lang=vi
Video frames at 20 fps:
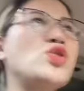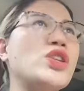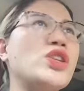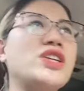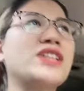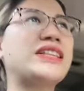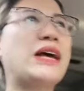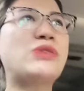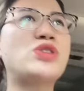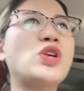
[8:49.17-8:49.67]
ruột
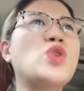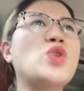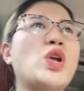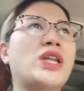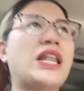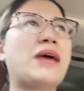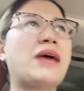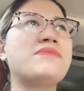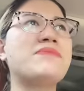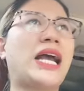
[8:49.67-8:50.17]
nhưng tao sốt
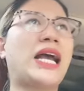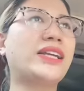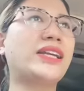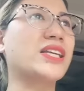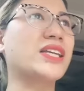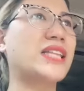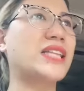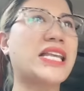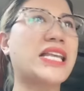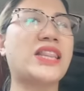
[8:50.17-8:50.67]
ruột lắm. Khách
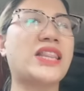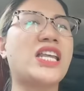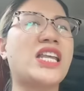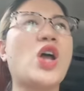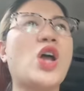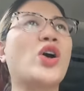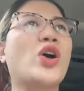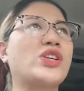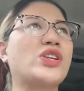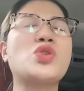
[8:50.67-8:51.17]
người ta nhắn tin
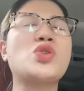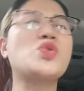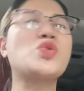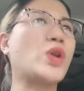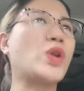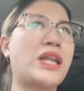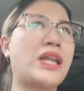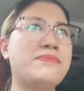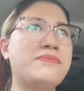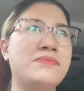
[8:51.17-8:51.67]
hỏi tao sốt
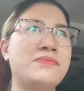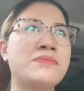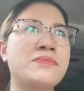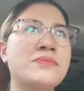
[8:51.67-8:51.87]
ruột lắm.